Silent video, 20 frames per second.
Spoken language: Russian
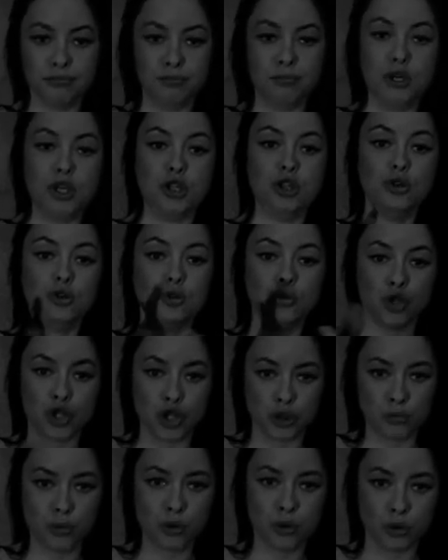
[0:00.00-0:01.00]

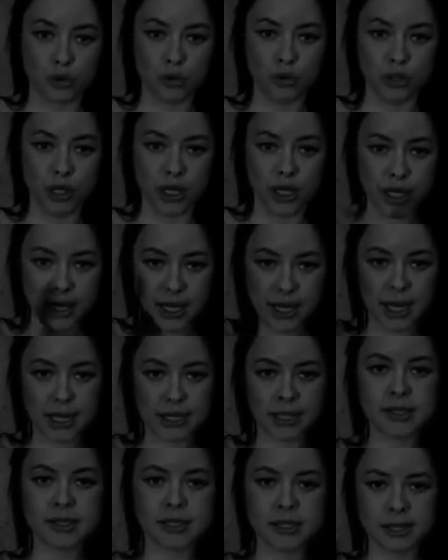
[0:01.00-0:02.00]
предыдущие полгода,
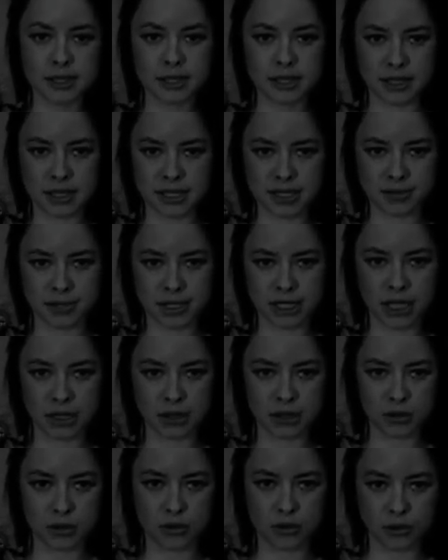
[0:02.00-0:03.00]
она делала этот
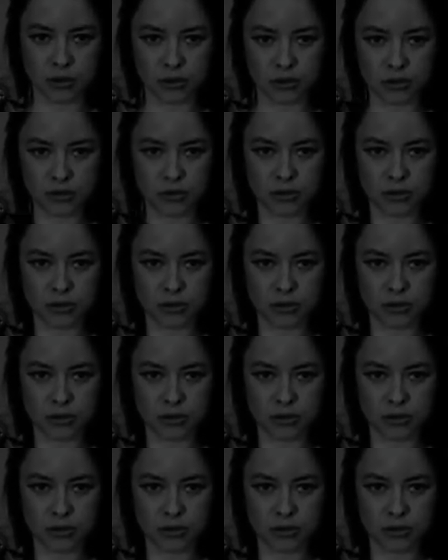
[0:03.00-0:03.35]
спектакль год.